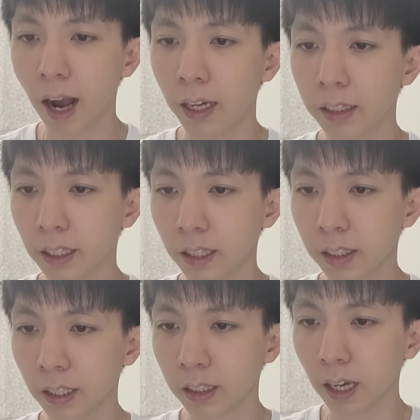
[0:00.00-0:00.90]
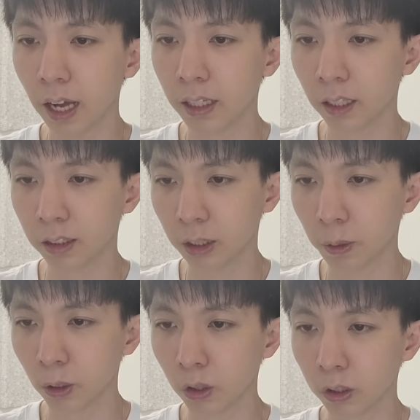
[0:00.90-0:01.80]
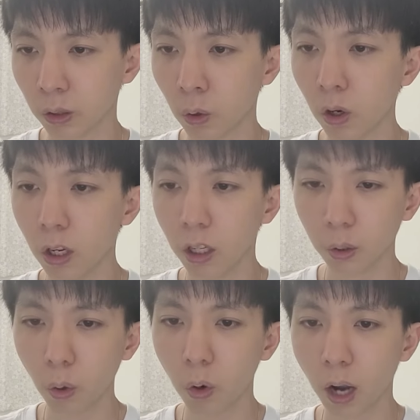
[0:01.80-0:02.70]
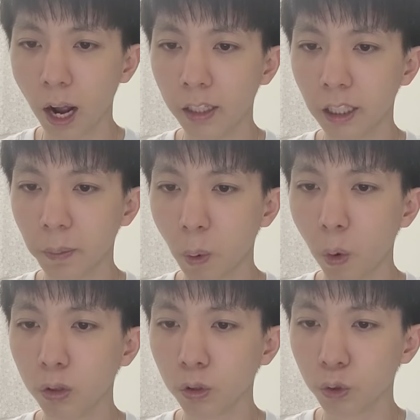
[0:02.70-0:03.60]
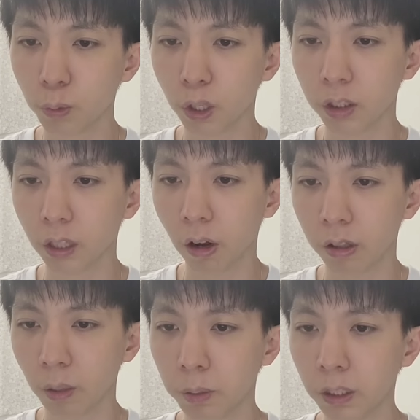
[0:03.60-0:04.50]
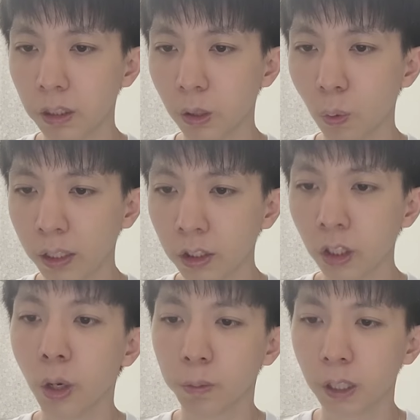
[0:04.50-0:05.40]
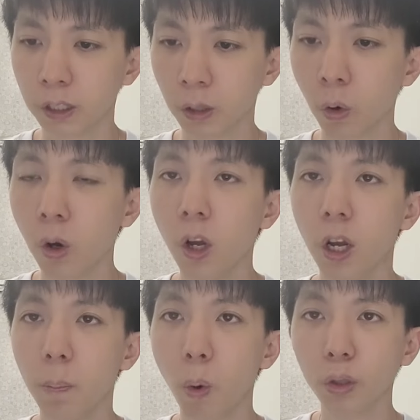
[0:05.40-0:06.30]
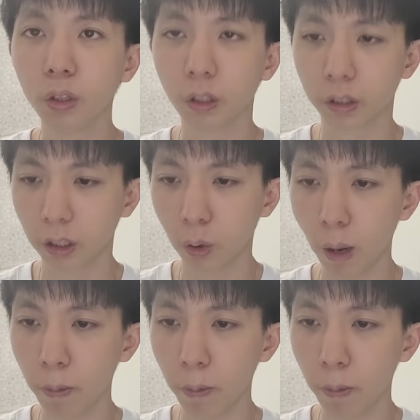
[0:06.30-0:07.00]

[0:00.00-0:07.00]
강아지의 내장을 안에다 집어넣으시고 또 강아지의 모든 구멍에서 나왔던 피드를 완전히 없애시고 모든 것들을